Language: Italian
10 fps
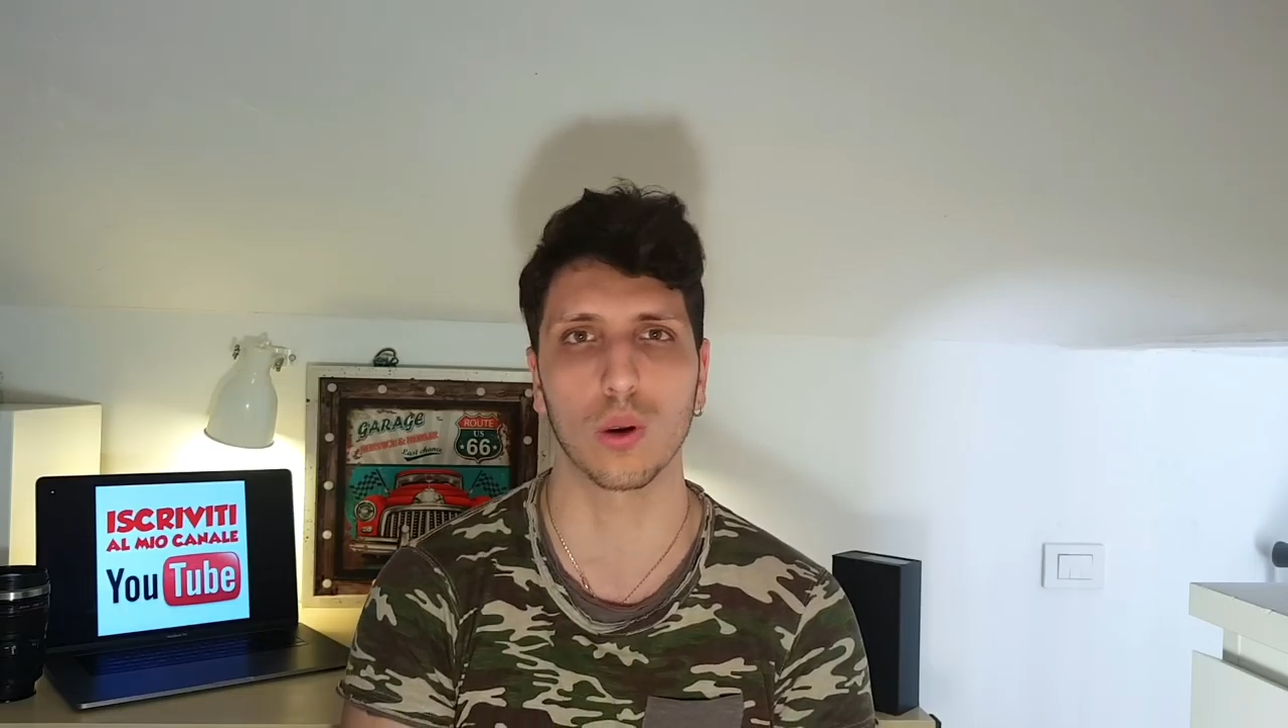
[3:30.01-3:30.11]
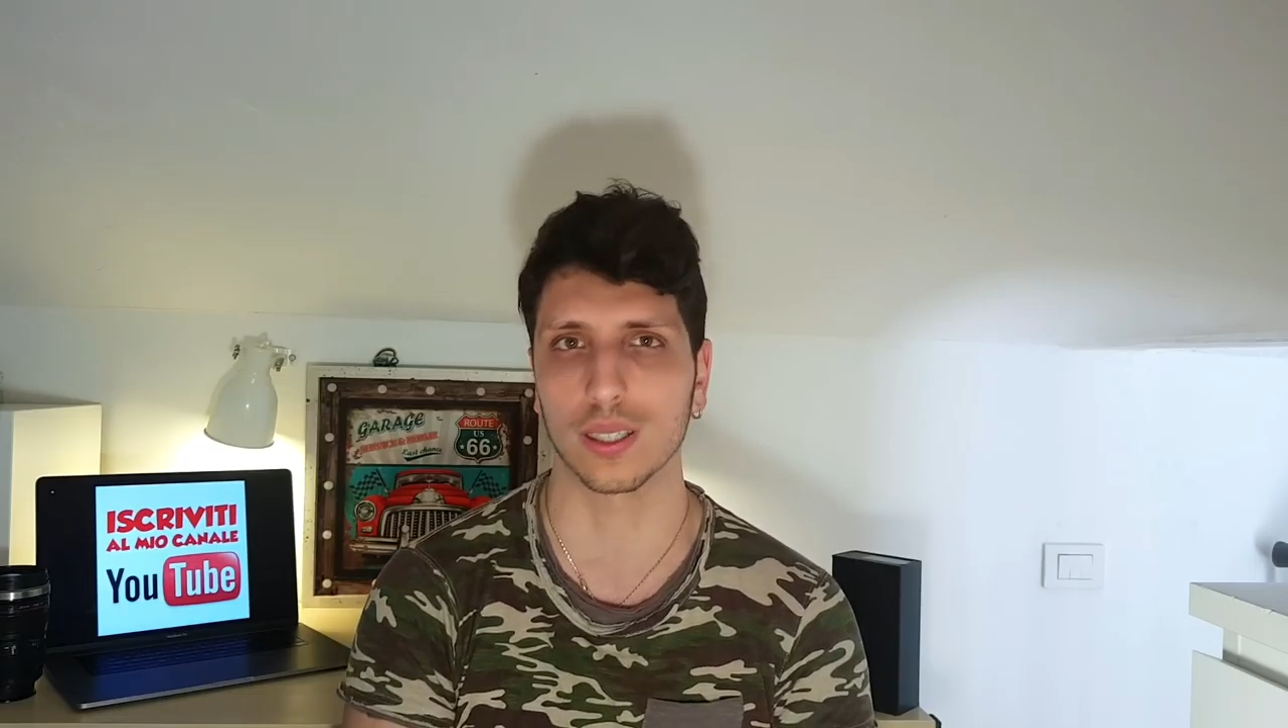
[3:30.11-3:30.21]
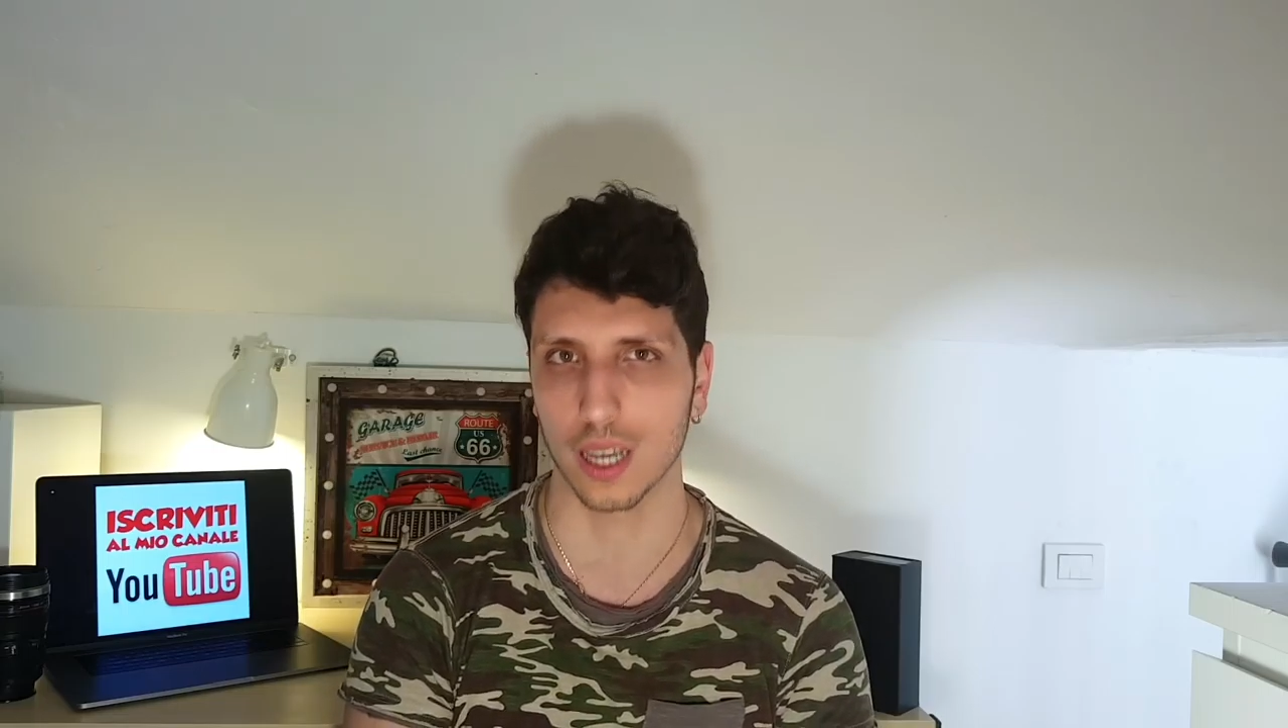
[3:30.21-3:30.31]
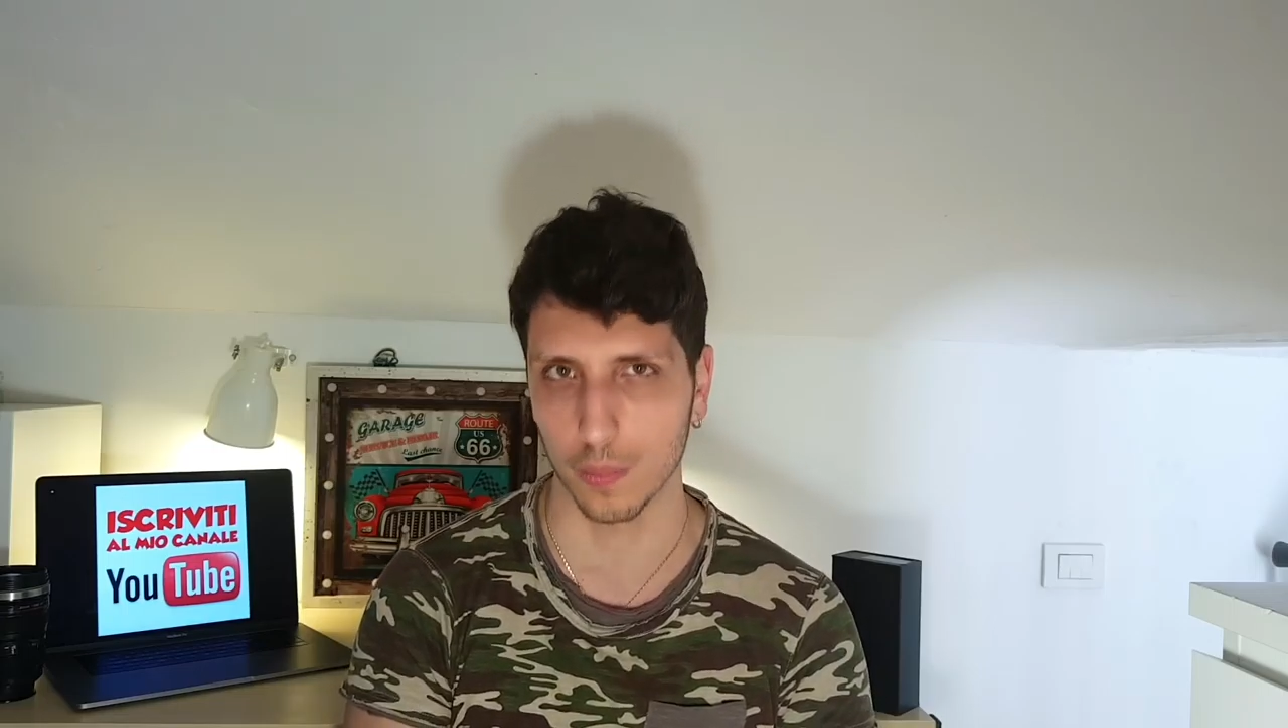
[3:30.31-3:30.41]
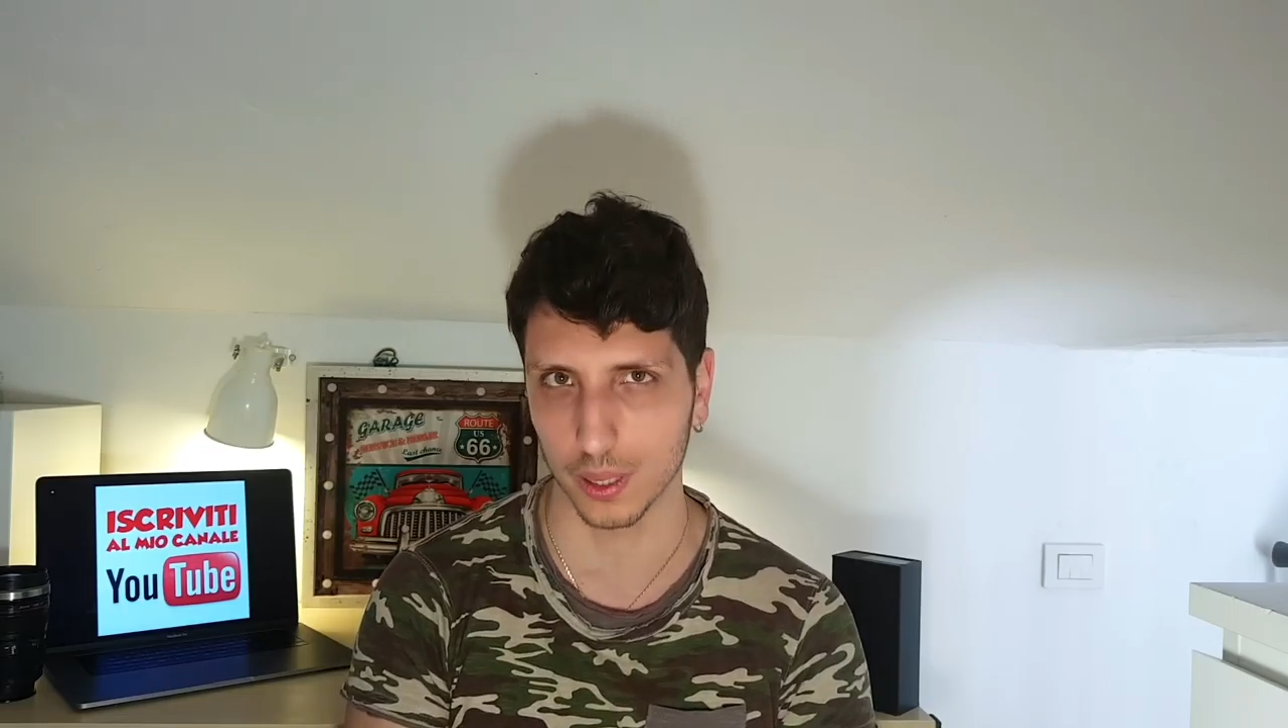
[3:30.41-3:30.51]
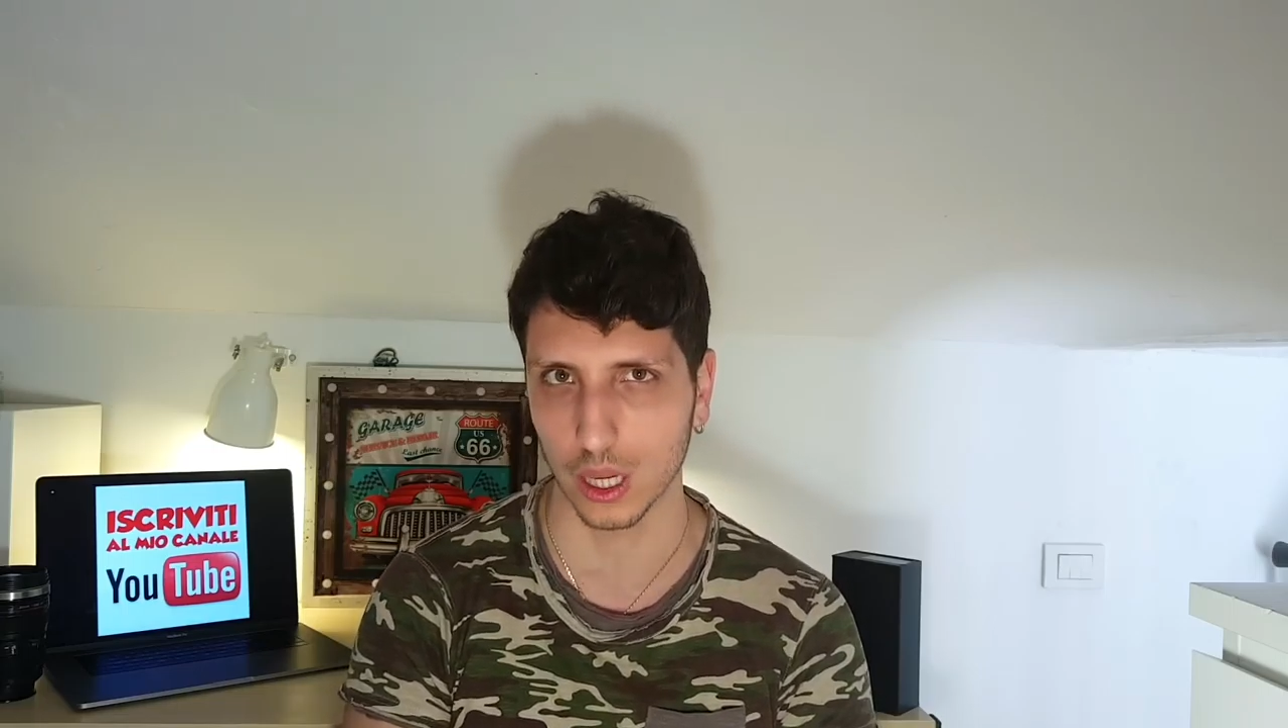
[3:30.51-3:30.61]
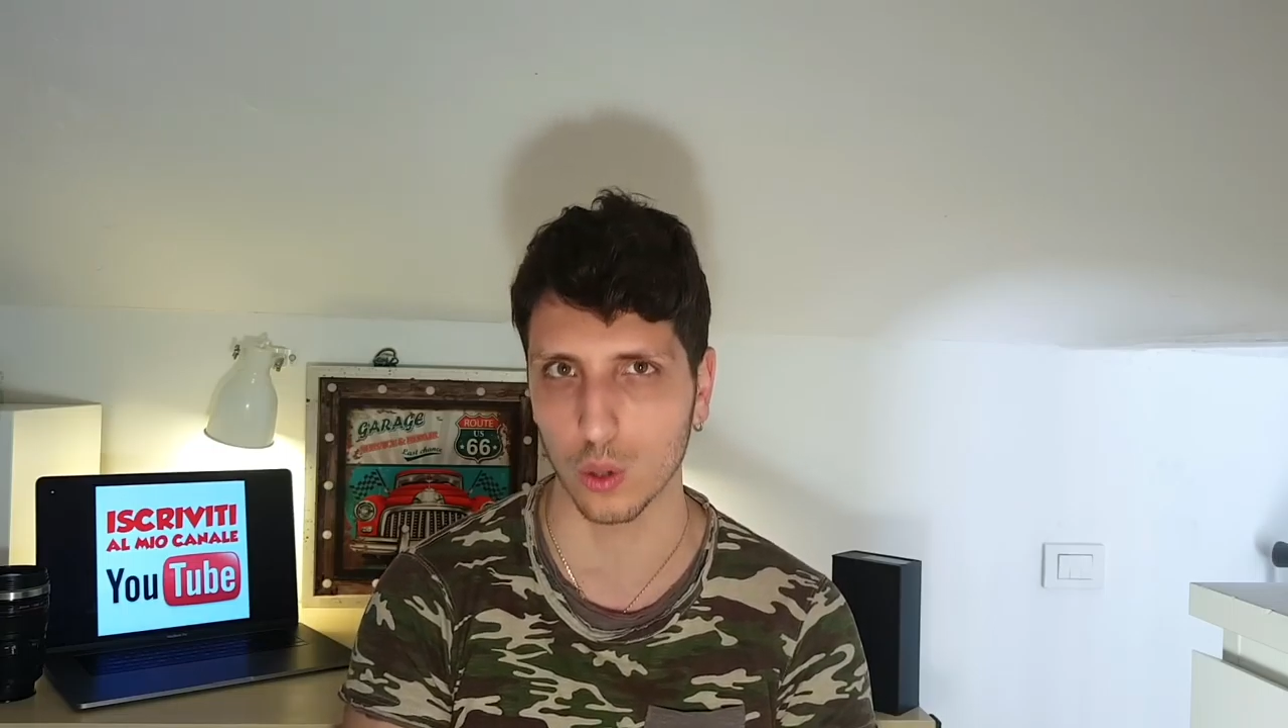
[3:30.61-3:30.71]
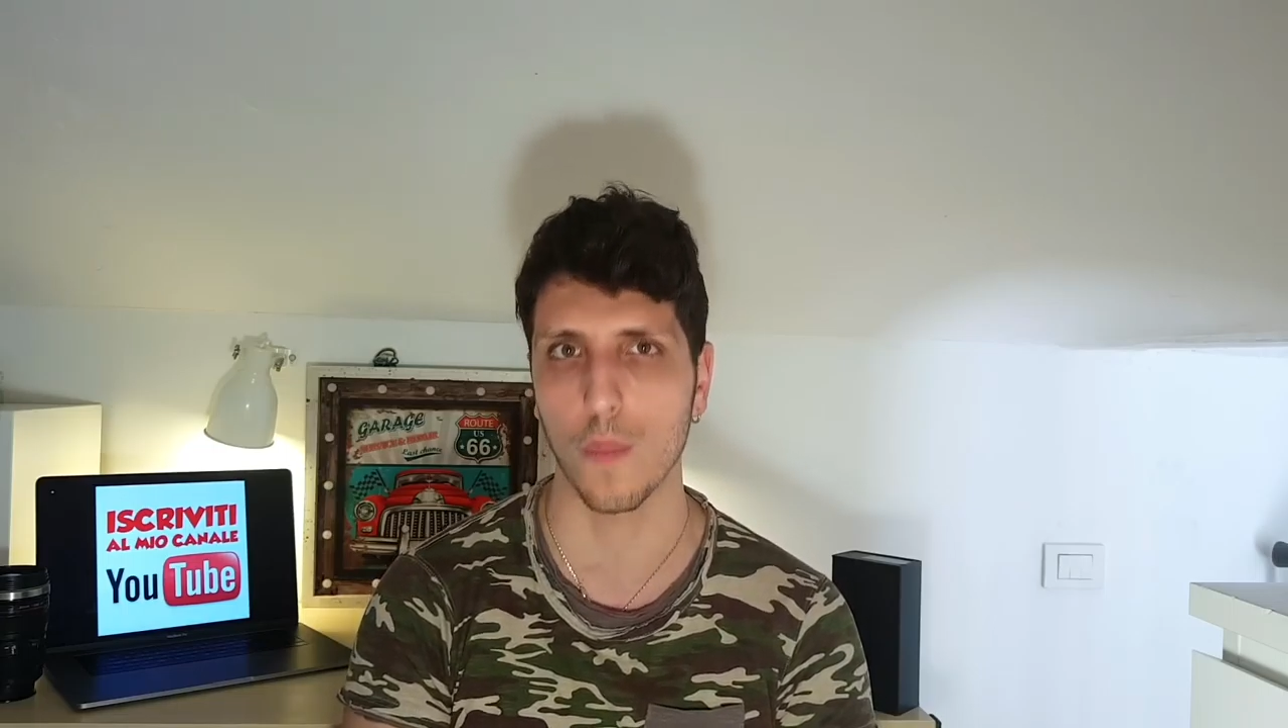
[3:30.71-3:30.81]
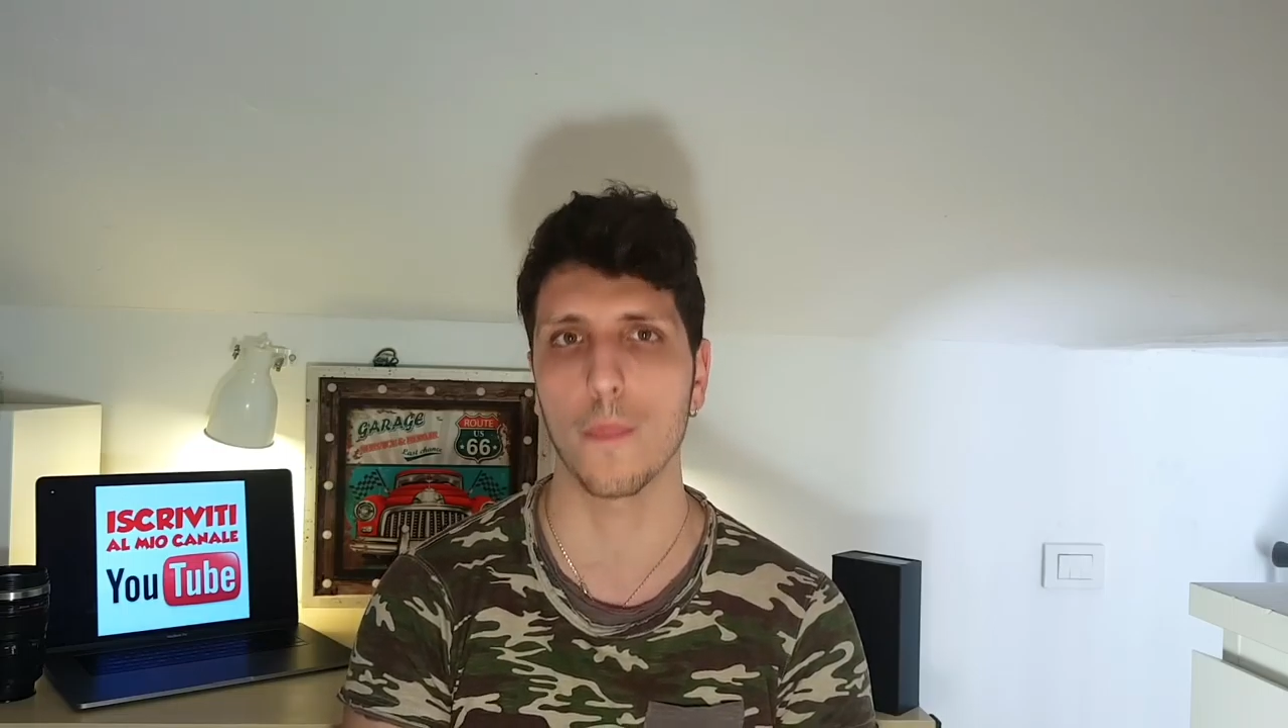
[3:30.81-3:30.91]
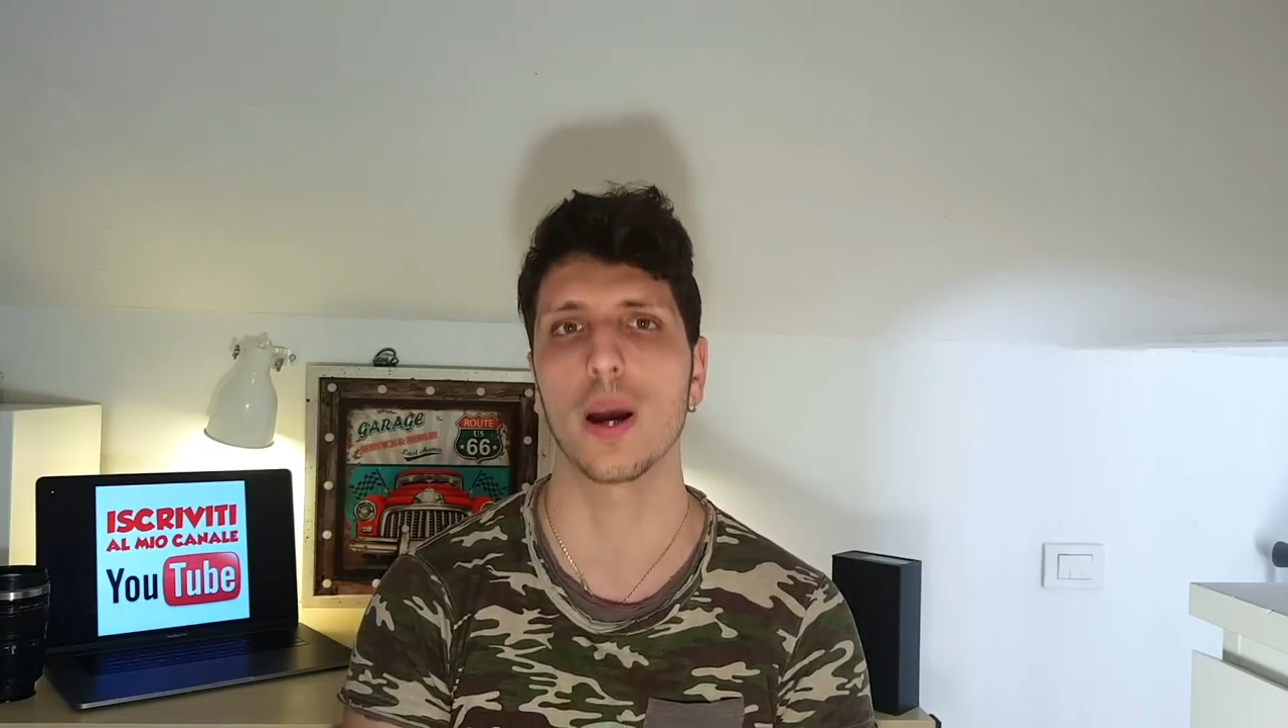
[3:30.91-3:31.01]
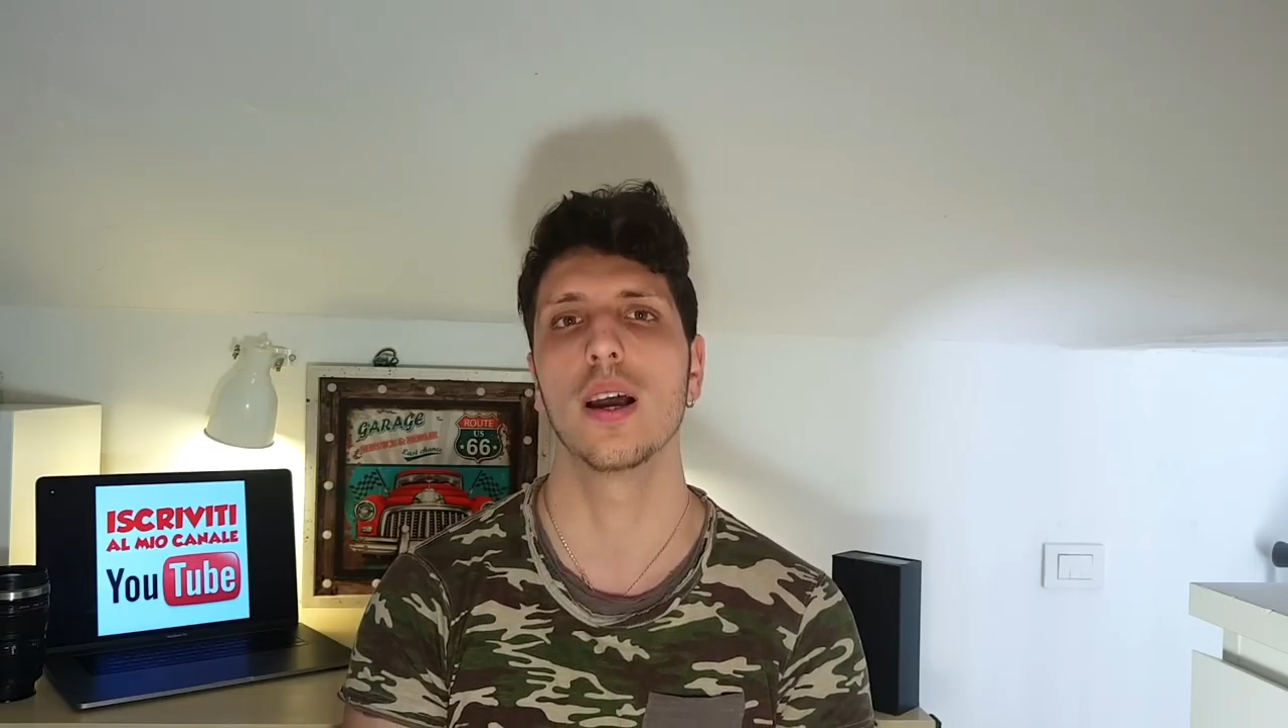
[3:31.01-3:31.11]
schermata Home.